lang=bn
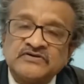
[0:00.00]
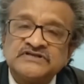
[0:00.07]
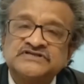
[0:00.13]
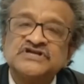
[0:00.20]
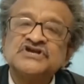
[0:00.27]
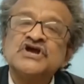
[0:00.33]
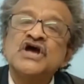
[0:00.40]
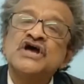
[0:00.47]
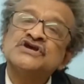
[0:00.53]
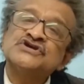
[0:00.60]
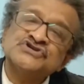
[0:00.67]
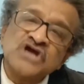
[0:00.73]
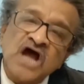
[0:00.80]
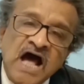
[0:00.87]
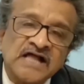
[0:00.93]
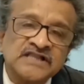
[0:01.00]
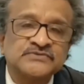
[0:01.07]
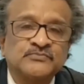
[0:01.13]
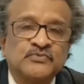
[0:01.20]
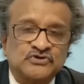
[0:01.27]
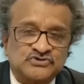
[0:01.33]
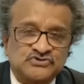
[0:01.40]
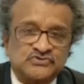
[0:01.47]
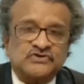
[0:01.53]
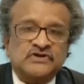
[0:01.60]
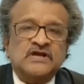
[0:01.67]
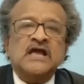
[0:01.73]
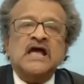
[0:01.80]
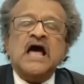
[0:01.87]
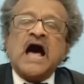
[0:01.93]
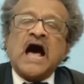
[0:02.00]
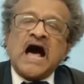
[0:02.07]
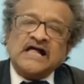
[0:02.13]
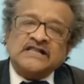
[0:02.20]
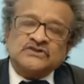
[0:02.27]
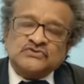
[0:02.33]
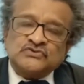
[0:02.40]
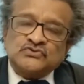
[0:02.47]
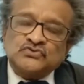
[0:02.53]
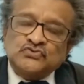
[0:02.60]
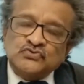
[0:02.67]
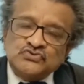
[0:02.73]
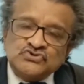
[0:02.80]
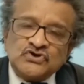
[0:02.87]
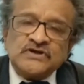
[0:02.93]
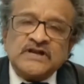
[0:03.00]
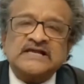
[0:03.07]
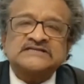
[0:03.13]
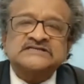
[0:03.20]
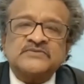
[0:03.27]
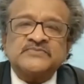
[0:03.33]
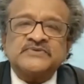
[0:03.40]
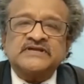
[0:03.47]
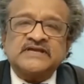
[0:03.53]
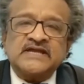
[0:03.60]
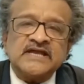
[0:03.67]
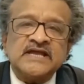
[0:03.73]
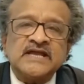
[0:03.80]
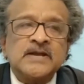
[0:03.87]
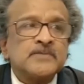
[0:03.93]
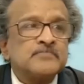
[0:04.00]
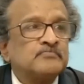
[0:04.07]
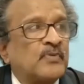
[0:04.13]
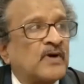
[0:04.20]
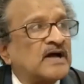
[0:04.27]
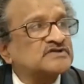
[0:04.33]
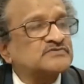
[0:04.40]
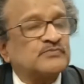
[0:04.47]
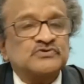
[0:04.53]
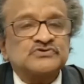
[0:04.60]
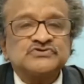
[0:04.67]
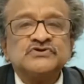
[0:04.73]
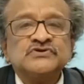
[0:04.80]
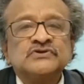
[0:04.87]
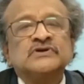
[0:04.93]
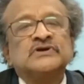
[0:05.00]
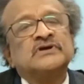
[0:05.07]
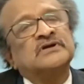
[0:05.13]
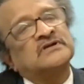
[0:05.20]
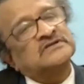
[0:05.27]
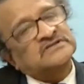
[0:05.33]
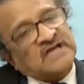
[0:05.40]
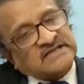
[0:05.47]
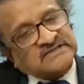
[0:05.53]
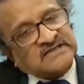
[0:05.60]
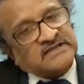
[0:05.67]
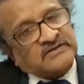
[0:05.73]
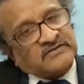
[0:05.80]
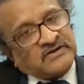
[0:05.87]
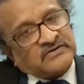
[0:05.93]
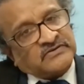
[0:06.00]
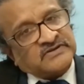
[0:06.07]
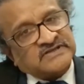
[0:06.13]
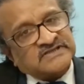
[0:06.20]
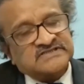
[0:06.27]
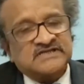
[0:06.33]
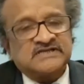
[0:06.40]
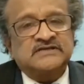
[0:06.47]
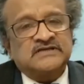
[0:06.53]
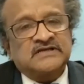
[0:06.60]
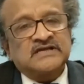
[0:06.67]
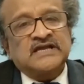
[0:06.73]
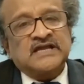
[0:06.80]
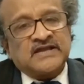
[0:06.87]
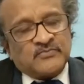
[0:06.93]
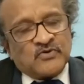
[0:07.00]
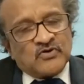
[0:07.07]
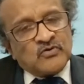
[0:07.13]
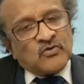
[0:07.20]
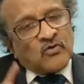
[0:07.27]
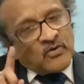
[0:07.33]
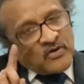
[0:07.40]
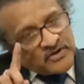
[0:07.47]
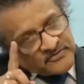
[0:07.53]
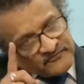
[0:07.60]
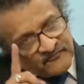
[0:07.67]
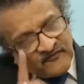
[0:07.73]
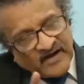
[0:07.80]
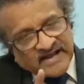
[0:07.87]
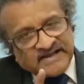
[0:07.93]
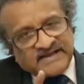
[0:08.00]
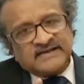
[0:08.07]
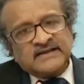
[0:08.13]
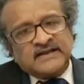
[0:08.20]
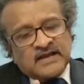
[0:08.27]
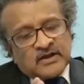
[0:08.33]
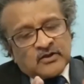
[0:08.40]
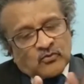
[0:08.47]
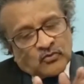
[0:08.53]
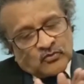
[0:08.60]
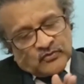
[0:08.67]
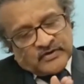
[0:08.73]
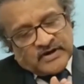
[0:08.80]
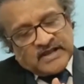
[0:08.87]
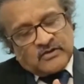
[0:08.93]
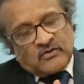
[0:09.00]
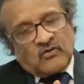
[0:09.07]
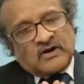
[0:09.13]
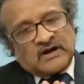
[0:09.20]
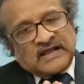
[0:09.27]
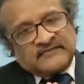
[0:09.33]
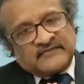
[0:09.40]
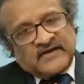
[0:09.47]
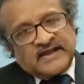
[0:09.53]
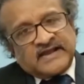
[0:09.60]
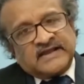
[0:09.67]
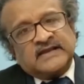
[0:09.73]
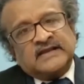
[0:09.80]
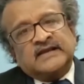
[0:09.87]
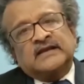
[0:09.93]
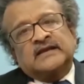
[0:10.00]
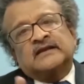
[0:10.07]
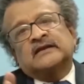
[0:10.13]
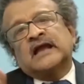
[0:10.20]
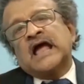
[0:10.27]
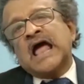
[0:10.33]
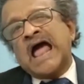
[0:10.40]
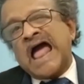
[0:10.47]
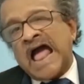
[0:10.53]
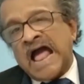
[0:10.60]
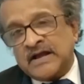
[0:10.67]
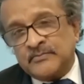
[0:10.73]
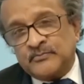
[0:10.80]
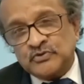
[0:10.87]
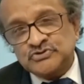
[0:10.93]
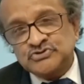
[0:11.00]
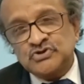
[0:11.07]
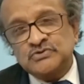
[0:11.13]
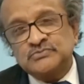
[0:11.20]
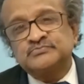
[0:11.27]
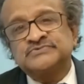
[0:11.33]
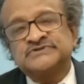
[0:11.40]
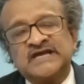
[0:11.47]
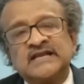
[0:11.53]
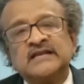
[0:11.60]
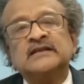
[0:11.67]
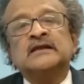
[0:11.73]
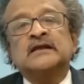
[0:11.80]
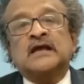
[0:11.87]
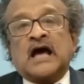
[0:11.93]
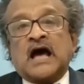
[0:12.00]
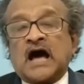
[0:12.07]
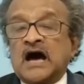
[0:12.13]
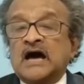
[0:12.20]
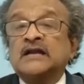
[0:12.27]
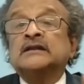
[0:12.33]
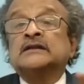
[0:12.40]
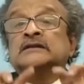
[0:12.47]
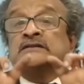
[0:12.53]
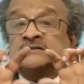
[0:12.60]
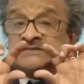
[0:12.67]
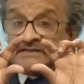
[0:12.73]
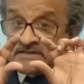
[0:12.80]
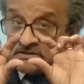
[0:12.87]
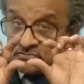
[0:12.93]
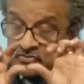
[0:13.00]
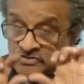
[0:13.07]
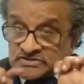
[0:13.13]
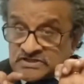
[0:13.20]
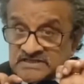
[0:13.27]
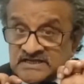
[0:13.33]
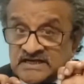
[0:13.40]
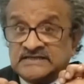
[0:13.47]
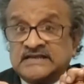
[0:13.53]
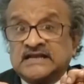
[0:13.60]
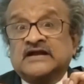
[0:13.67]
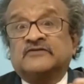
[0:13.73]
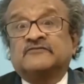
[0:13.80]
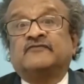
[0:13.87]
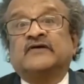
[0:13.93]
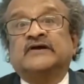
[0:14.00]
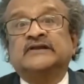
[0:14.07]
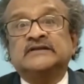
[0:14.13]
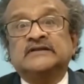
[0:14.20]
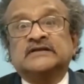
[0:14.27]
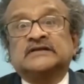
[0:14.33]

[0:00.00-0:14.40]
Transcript: সরকারি আইনজীবী সোমনাথ মুখার্জি জানান এই মামলায় মোট পনেরো জনের সাক্ষ্য গ্রহণ করা হয় মঙ্গলবার হাওড়া আদালতের প্রথম অতিরিক্ত দায়রা বিচারক সর্বানী মল্লিক চট্টোপাধ্যায় আইনজীবী মুন্সি মতিয়ার রহমান সহ চোদ্দ জনকে সাজা শোনান